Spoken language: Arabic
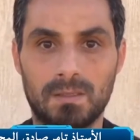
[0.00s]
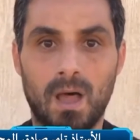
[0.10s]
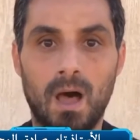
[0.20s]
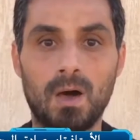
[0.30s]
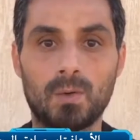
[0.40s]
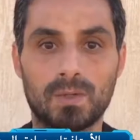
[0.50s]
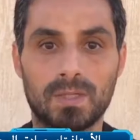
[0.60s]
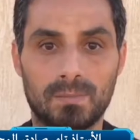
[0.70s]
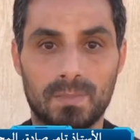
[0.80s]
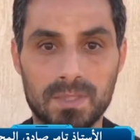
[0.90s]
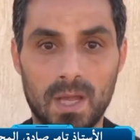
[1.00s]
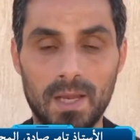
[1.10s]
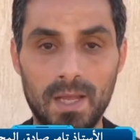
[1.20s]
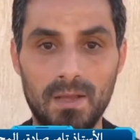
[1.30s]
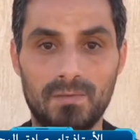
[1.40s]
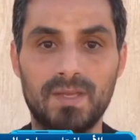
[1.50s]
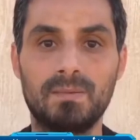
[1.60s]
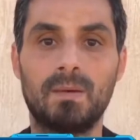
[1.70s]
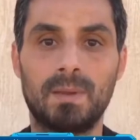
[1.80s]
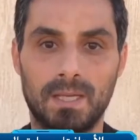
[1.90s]
تعارض للمصالح
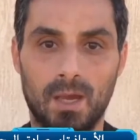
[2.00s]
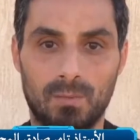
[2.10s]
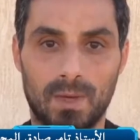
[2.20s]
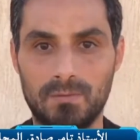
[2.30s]
فيما بينهم